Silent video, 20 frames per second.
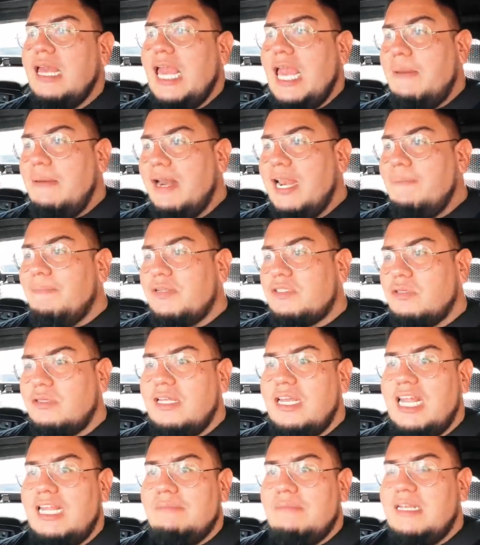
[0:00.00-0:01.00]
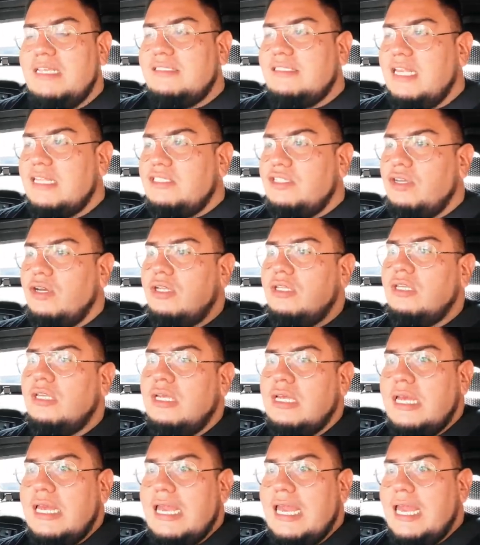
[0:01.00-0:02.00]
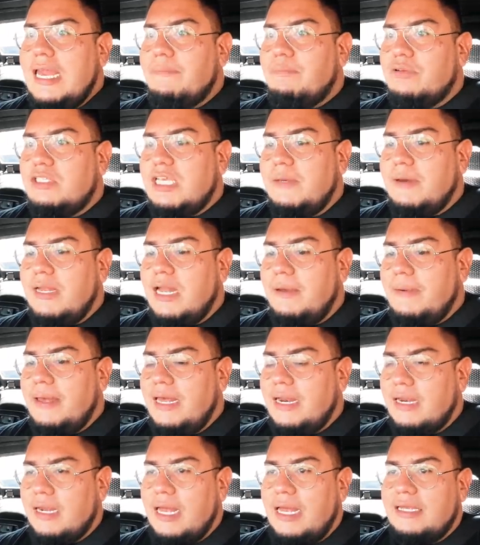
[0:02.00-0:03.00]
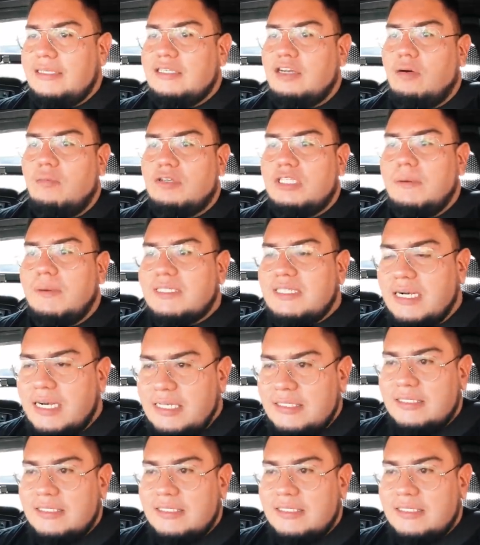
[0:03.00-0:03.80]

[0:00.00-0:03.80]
Y ver la persona de la administración y pues iban a ver este, cómo se iba a hacer la